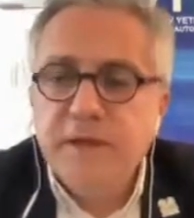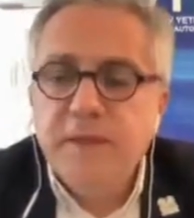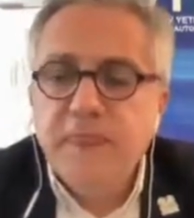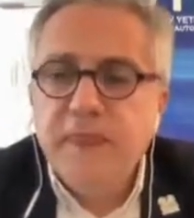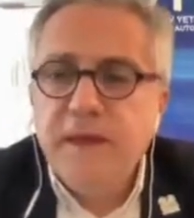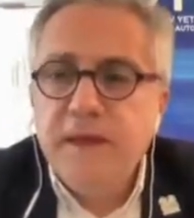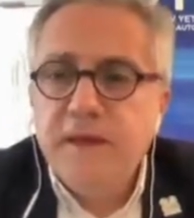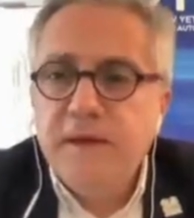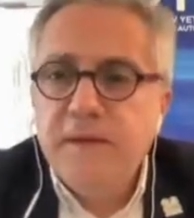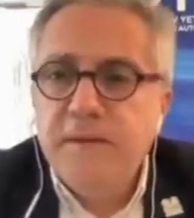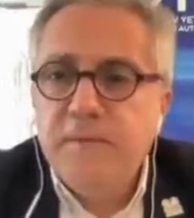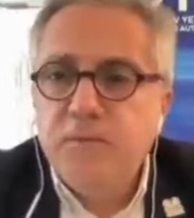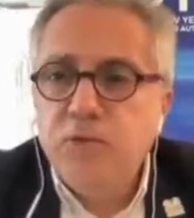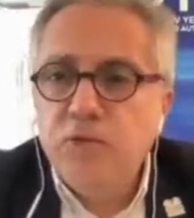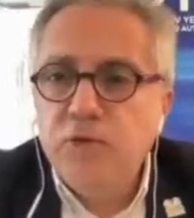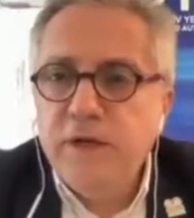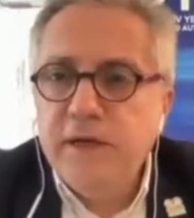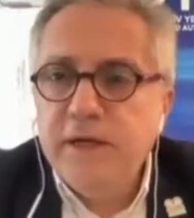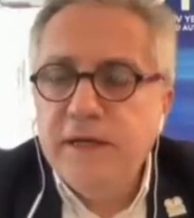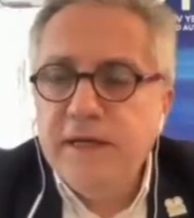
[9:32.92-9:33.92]
e,
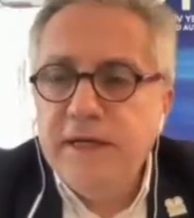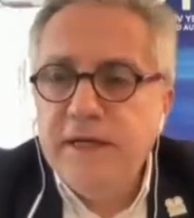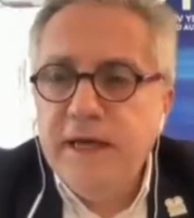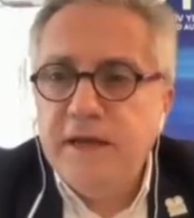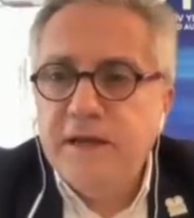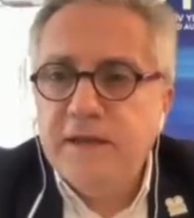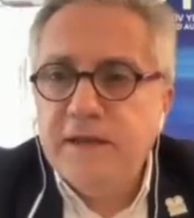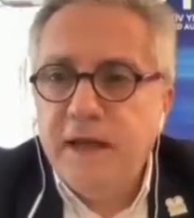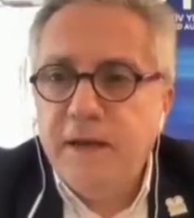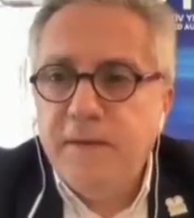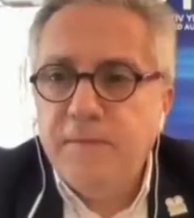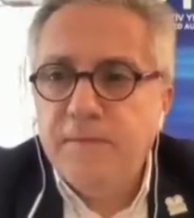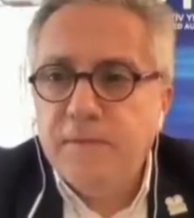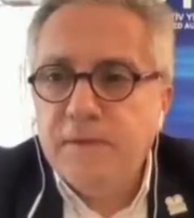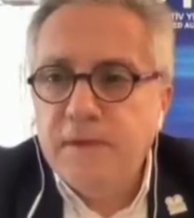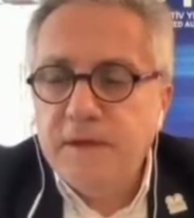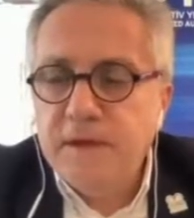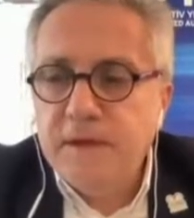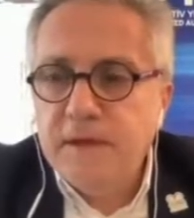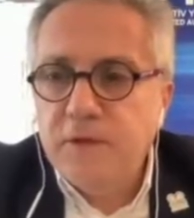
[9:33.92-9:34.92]
bunları eğer
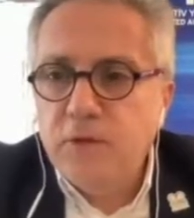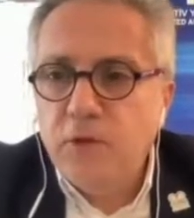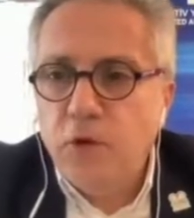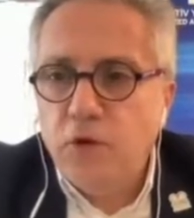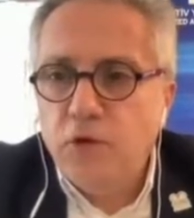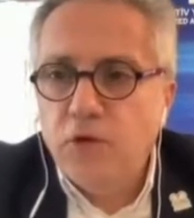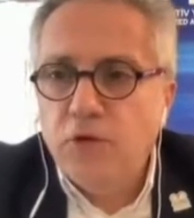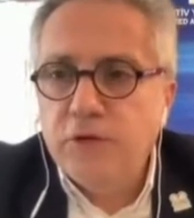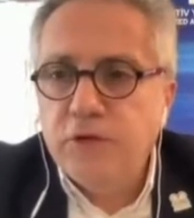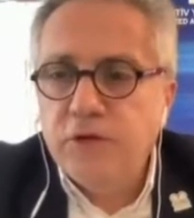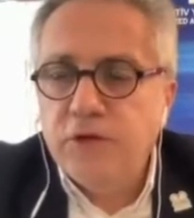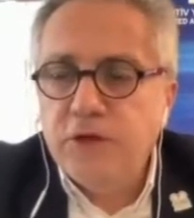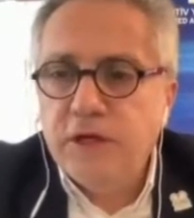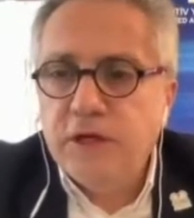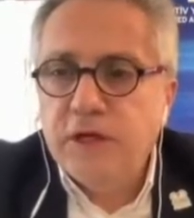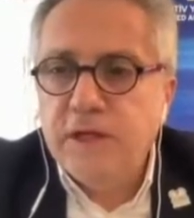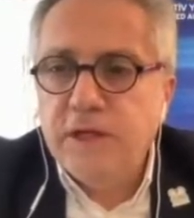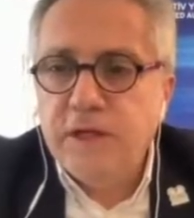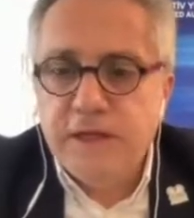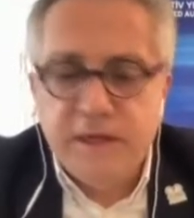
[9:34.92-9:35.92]
tam e, doğru
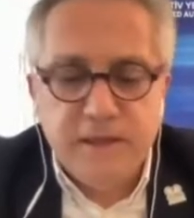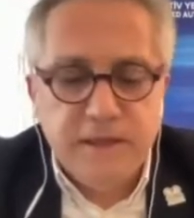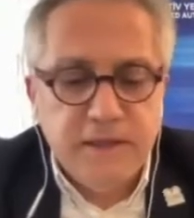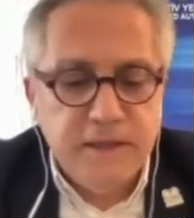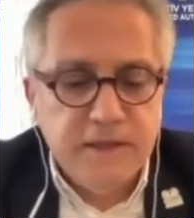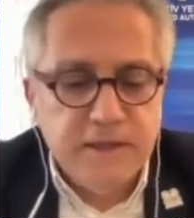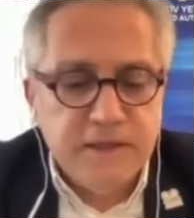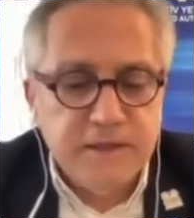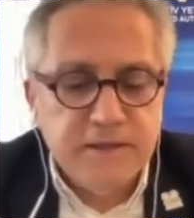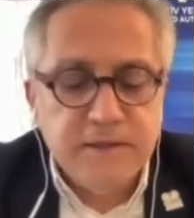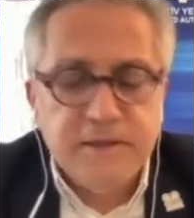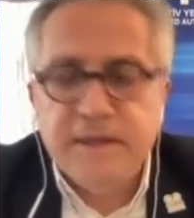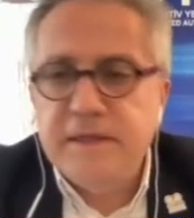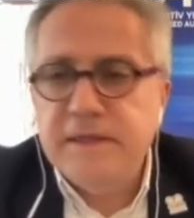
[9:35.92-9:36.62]
şekilde analiz